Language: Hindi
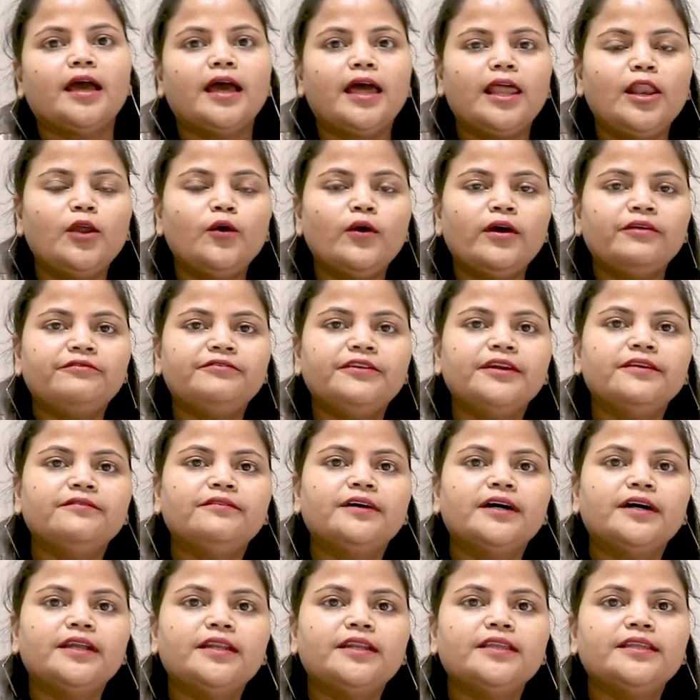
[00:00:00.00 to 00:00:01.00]
हेलो
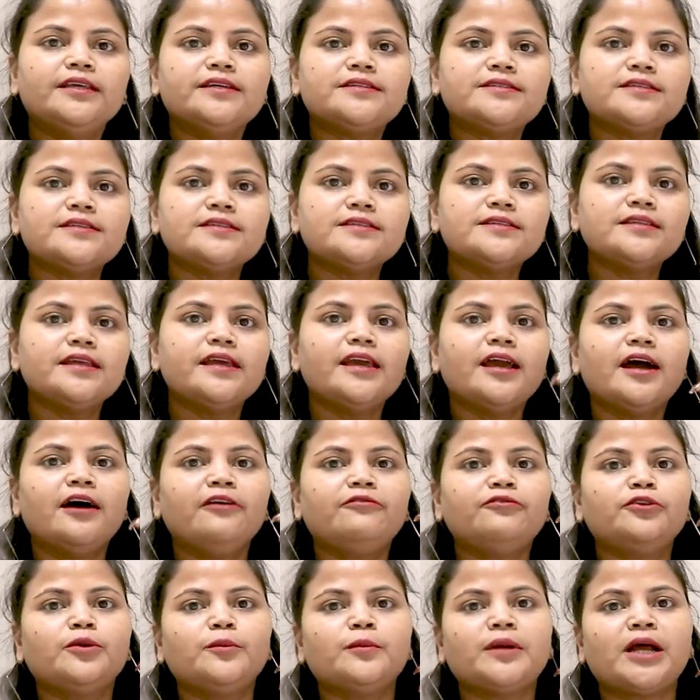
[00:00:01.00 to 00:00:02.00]
एवरीवन दिस इज नेहा
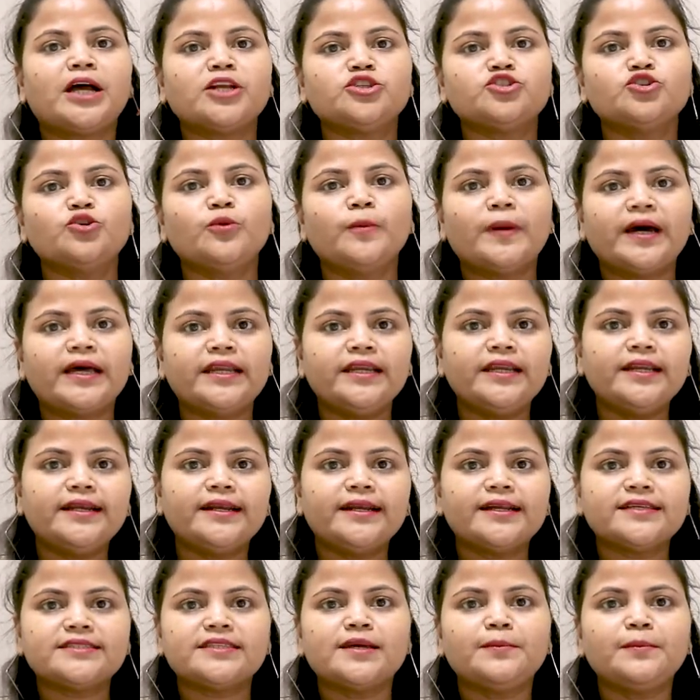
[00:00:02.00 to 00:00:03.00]
फ्रॉम राजकुमारी
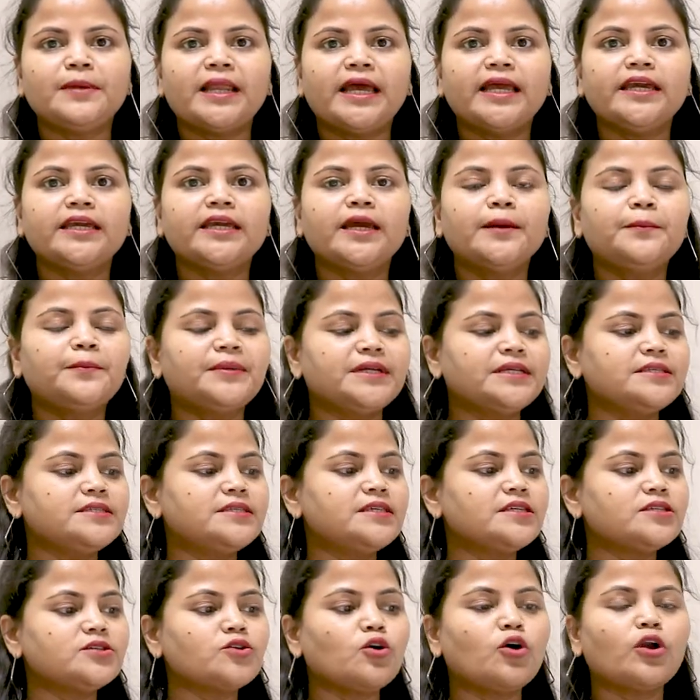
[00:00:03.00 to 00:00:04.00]
ड्रेस अप्लाई के
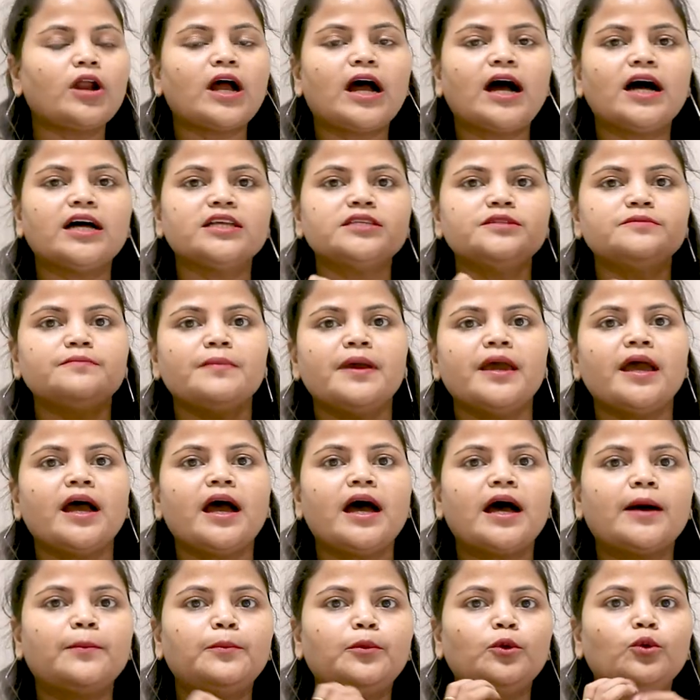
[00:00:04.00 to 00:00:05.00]
प्रिंसेस और आज मैं
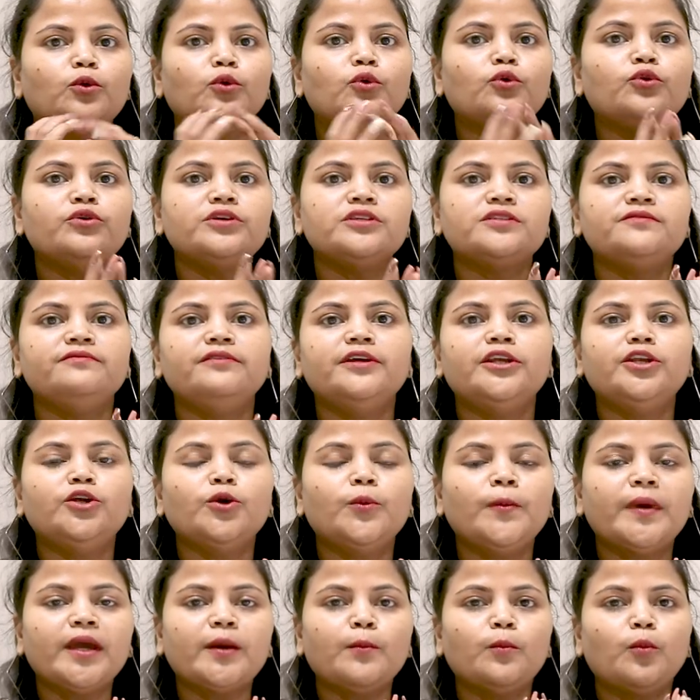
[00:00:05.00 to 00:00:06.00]
आप लोगों को इस वीडियो
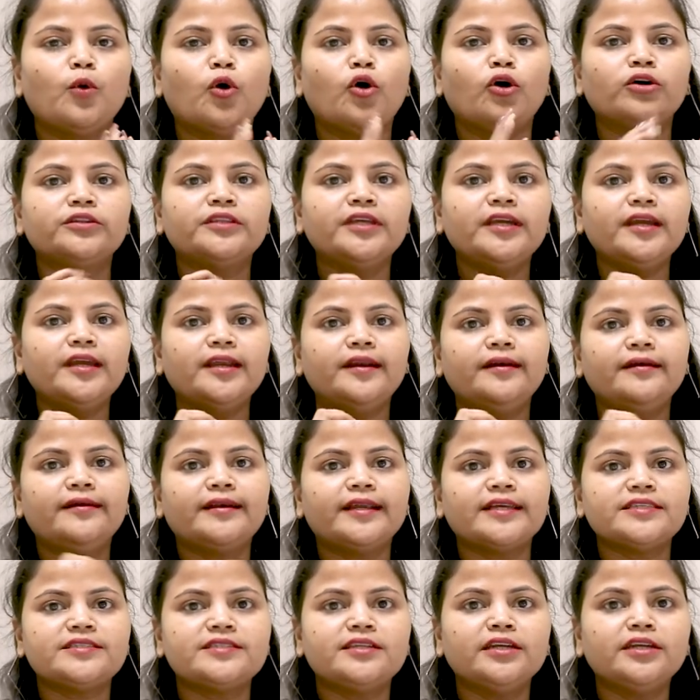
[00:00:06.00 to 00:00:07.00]
में एक बहुत ही
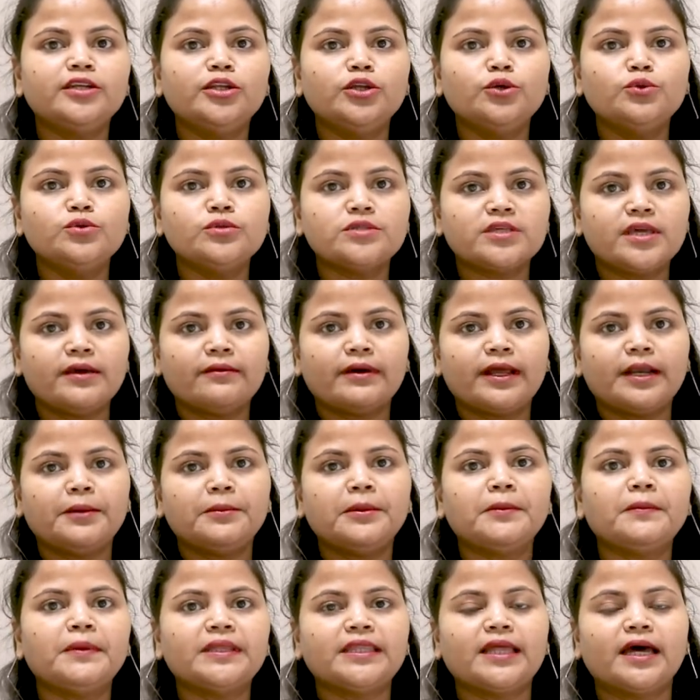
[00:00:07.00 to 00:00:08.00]
इंटरेस्टिंग न्यूज़ के बारे
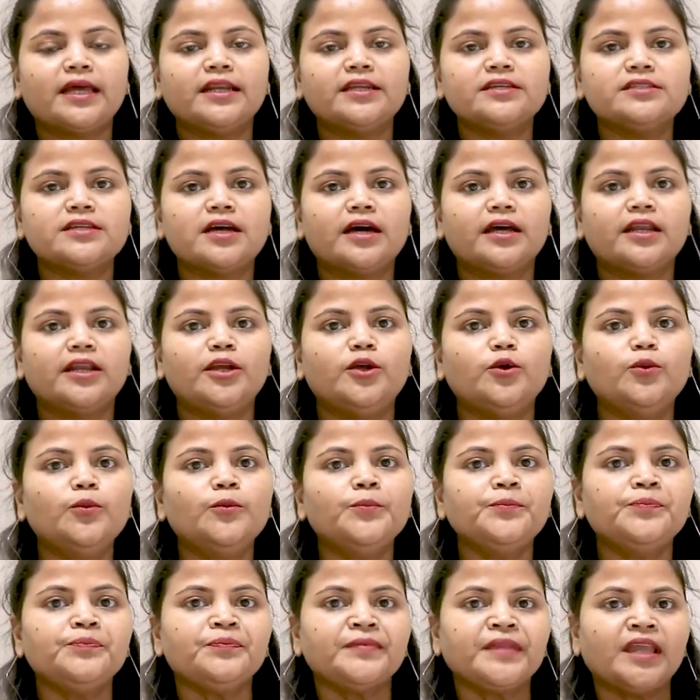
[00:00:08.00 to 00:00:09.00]
में बताने जा रही
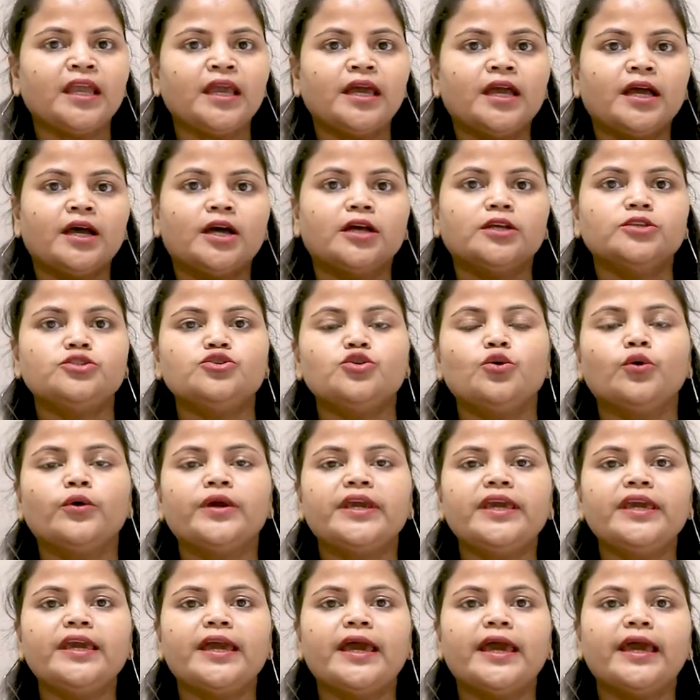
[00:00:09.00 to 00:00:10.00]
हूँ जो
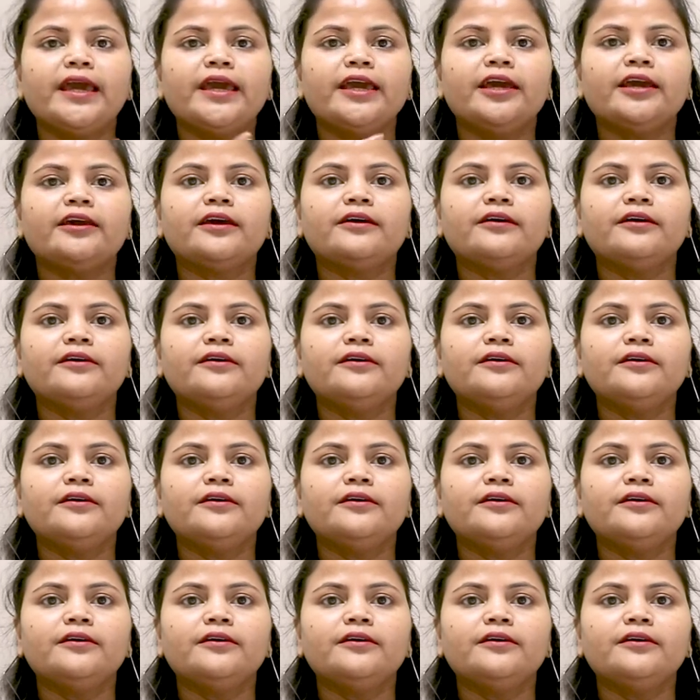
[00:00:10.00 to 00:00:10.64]
कि है एक